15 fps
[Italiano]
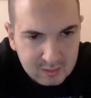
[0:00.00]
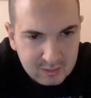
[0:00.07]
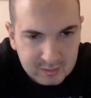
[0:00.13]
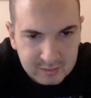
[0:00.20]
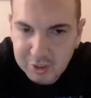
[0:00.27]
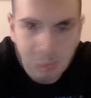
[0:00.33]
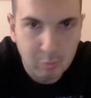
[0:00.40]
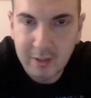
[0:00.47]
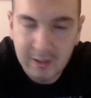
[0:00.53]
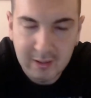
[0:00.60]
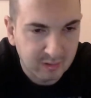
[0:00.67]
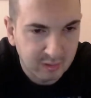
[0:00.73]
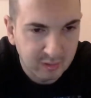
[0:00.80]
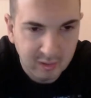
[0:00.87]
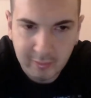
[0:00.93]
C'è un
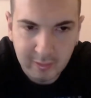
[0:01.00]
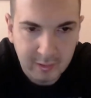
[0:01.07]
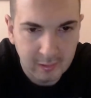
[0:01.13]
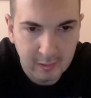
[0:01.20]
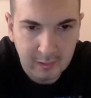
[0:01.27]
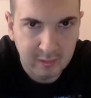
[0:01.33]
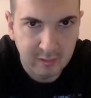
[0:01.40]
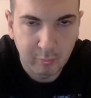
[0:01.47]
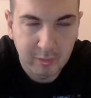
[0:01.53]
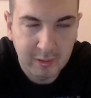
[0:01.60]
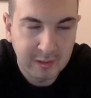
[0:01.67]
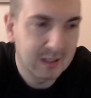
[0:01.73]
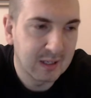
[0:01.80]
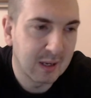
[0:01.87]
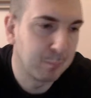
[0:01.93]
cazzo da fare, ragazzuoli.
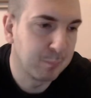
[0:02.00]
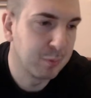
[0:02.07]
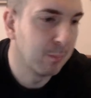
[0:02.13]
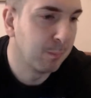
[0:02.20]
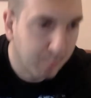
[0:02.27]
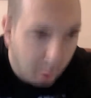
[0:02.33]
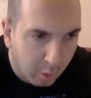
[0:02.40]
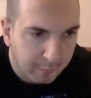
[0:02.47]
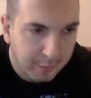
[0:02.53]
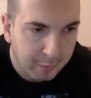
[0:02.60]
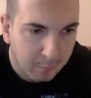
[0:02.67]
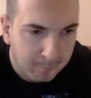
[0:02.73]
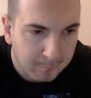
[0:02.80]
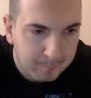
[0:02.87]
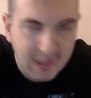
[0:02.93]
Chi è più povero
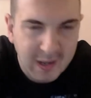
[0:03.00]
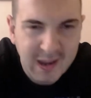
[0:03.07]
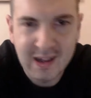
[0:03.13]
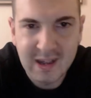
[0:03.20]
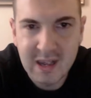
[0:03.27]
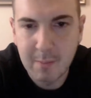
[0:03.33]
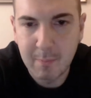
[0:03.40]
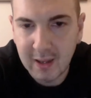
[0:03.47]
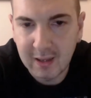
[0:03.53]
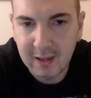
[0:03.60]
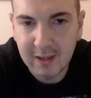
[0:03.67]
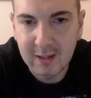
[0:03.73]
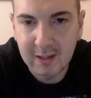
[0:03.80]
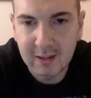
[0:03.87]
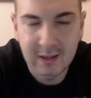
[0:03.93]
e ha le
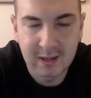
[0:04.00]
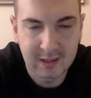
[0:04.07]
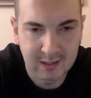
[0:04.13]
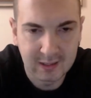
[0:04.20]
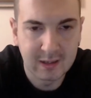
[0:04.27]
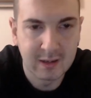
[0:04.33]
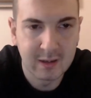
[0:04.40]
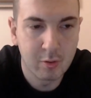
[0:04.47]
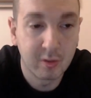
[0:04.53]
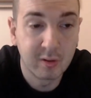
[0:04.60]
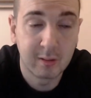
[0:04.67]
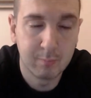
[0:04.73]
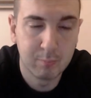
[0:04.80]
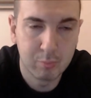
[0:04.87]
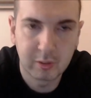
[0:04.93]
palle eh, non
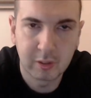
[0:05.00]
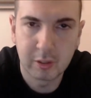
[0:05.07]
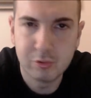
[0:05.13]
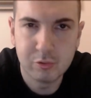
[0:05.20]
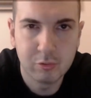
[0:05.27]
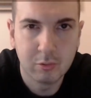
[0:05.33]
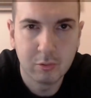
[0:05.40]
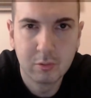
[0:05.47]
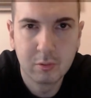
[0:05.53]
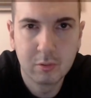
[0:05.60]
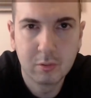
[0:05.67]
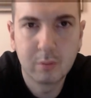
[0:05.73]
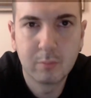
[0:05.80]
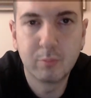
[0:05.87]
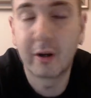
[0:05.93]
si butta giù.
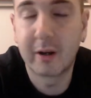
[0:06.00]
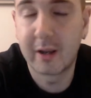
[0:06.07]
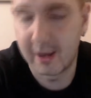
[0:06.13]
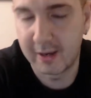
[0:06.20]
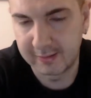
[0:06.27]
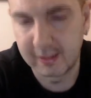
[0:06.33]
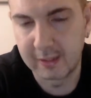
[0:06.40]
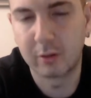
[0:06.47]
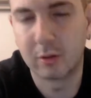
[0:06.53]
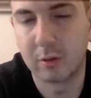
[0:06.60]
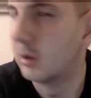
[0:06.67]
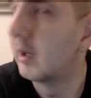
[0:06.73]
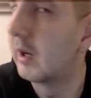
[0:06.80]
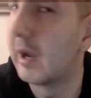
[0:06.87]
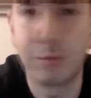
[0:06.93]
Può creare tanto, può
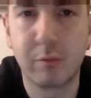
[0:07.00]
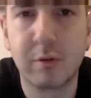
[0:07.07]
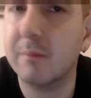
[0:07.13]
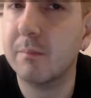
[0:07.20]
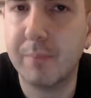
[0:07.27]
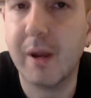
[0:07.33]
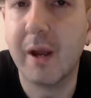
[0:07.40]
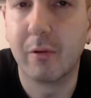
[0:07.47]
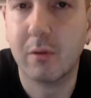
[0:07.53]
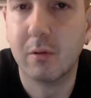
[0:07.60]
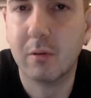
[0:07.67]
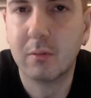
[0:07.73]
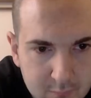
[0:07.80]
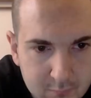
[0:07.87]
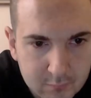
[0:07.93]
creare un impero.
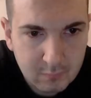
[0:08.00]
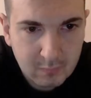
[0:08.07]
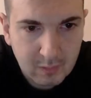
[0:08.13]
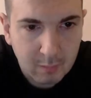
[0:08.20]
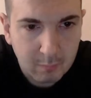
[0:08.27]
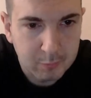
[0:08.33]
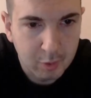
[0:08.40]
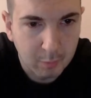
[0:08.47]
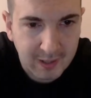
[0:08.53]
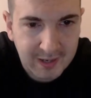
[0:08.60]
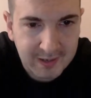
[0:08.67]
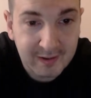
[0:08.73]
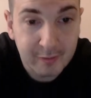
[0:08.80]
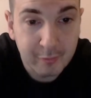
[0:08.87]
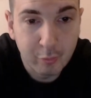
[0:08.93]
Mio
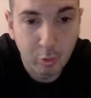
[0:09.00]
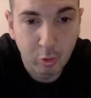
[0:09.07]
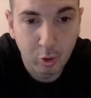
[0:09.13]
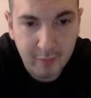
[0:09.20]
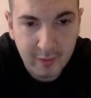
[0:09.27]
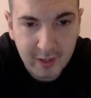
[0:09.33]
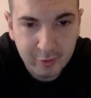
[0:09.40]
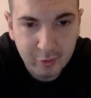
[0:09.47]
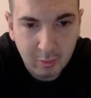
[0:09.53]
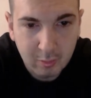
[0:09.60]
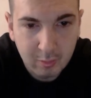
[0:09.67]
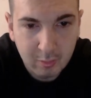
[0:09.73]
padre non lo vedo,